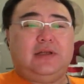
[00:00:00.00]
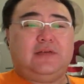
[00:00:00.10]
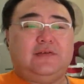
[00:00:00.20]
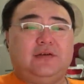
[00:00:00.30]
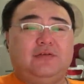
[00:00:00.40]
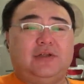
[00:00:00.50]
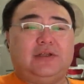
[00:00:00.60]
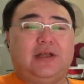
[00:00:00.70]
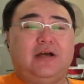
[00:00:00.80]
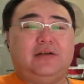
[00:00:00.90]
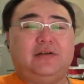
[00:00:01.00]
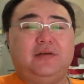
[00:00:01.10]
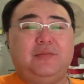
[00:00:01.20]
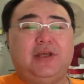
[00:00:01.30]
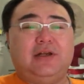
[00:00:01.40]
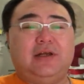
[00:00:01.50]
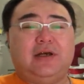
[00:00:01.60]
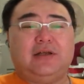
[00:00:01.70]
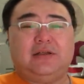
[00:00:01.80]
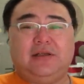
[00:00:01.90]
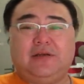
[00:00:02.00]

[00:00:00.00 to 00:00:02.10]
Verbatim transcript: 结果呢，当时的名人啊，也